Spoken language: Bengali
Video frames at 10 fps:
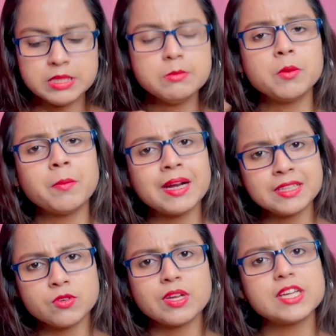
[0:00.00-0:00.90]
এবং
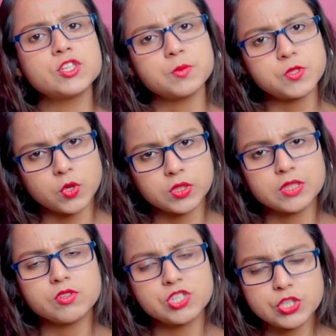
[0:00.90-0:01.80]
বাড়িতে ঢুকে এই সমস্ত
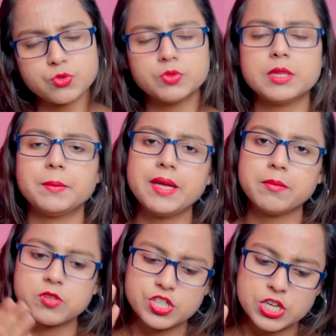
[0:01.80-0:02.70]
কথাগুলো সে শুনতে পায়
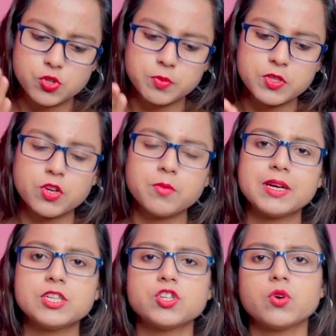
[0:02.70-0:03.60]
এবং শেষ অবধি যখন
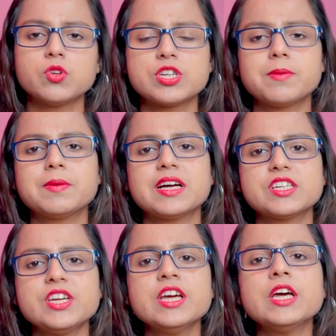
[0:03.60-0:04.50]
বাড়ির সকলের সামনে
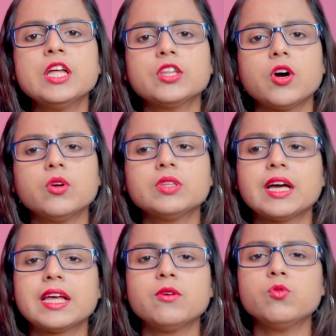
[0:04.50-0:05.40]
আসে তখন
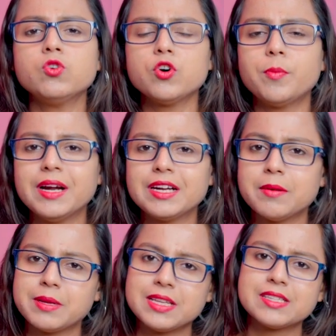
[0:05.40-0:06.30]
তাকে উল্টো পাল্টা
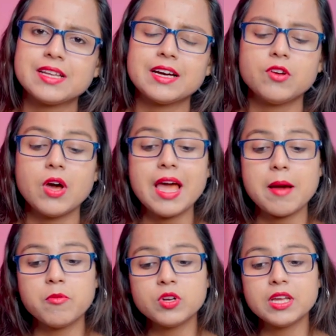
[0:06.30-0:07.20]
মেজাজ দেখানো হয়
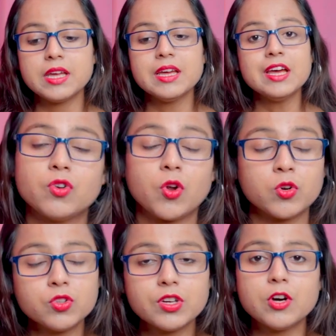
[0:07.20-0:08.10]
এমনকি
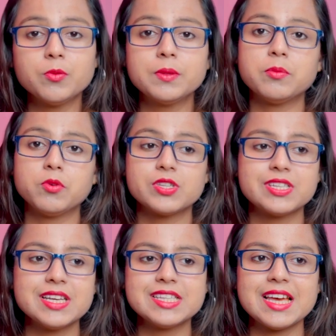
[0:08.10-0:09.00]
ননদরা অবধি
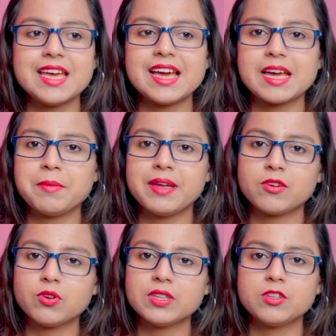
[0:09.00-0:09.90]
বলছে যে একে বের
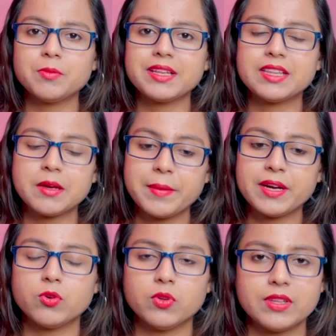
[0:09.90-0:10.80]
করে দে তো বাড়ি থেকে
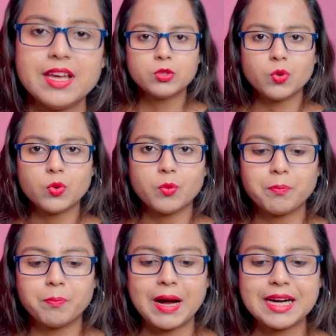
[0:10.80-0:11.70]
বের করে দে তো
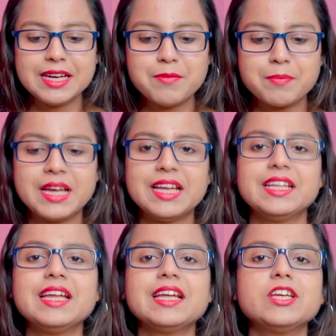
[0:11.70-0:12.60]
বাড়ির
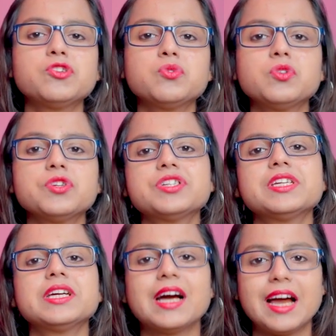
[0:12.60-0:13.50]
মেয়েদের কি সুন্দর
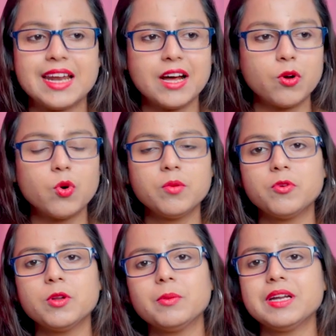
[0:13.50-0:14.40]
শিক্ষা এরা কোন
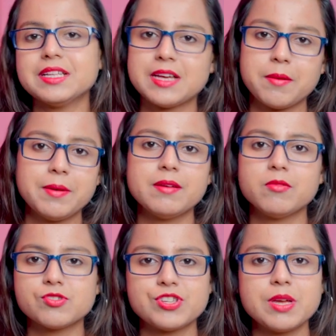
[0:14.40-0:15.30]
পরিবারে যাবে
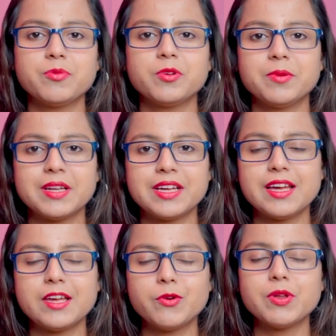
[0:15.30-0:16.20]
এবং সেই পরিবারে
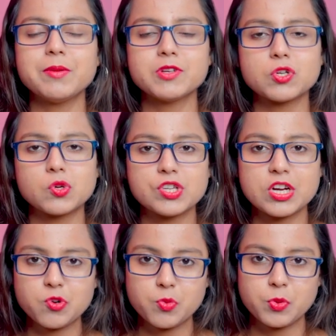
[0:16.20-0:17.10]
গিয়ে কি করেই বা
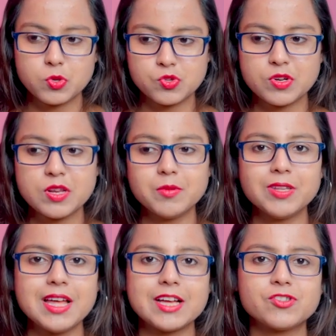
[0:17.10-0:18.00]
সংসার করবে ওই জন্যই
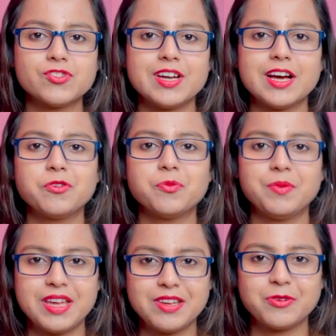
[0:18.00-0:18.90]
বোধহয় একজনের এখনও
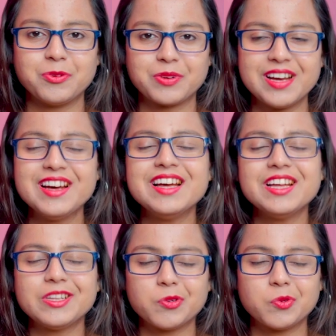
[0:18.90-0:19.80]
বিয়েই হলো না
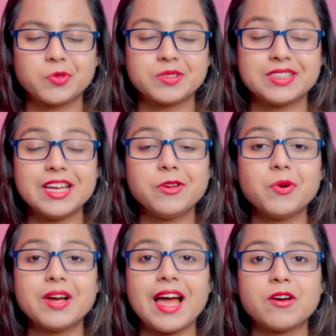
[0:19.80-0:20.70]
তো যাই
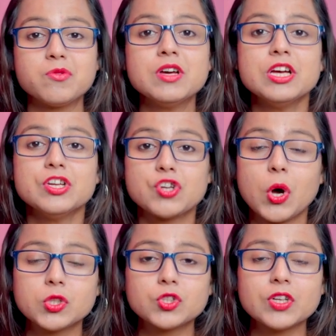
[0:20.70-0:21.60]
হোক এখন
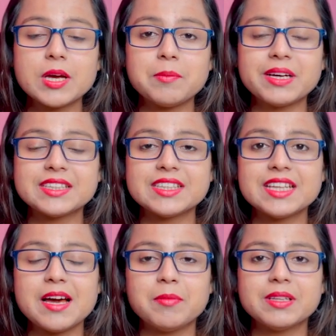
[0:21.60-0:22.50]
সহচরীকে
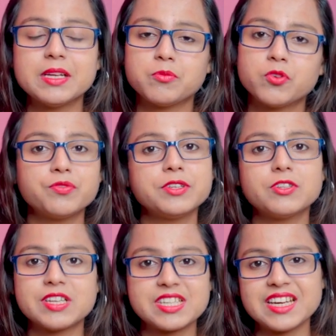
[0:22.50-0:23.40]
বাঁচাতে আমাদের বরফি
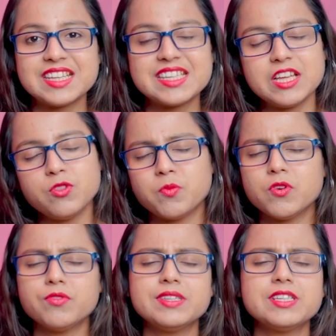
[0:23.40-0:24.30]
তো এসে গেছে কিন্তু
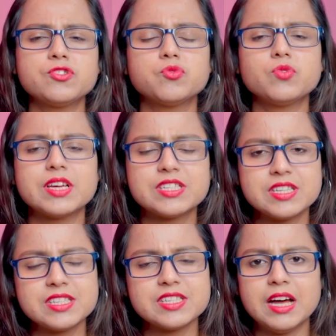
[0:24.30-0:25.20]
বরফি যে শুধু
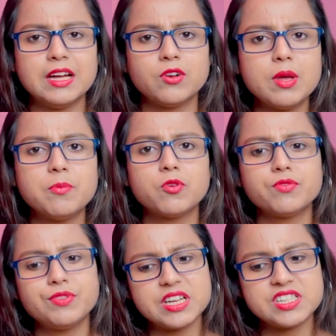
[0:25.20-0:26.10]
এসেছে তা নয়
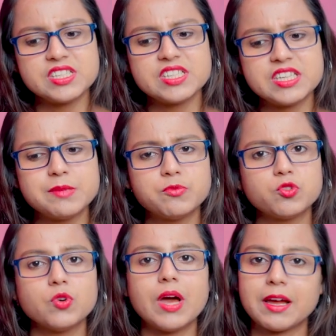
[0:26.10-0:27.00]
বরফি এসেছে টিপু
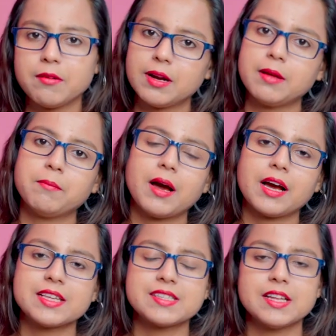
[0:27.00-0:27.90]
তো একেবারে
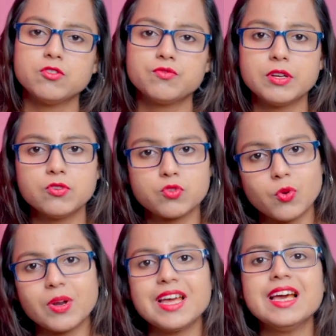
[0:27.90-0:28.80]
মাকে স্যালুট ফেলুট
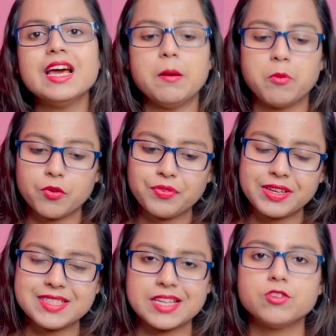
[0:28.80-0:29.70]
করে
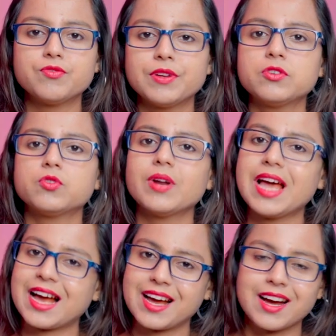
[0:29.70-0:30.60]
বরফিকে স্যালুট ফেলুট মারপিট করে
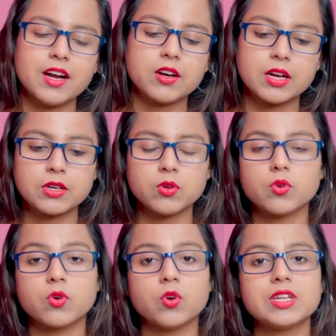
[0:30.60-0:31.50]
একাকার কাণ্ড
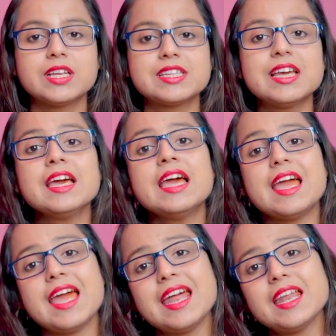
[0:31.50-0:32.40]
ঘটিয়েছে
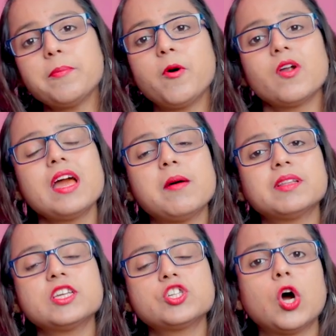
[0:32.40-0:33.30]
এরই পরে
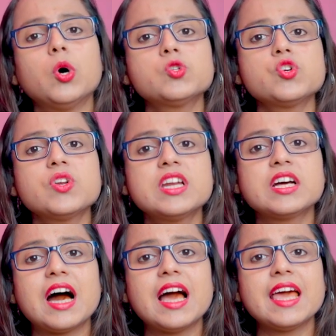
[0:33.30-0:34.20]
আমাদের সহচরীর
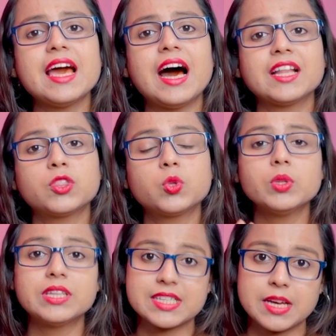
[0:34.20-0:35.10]
গায়ে হাত
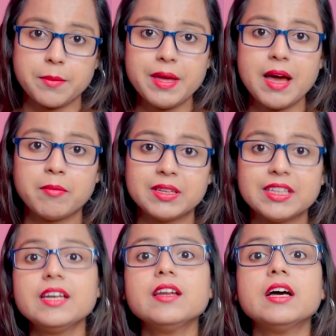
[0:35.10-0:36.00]
তুলতে যাবে আমাদের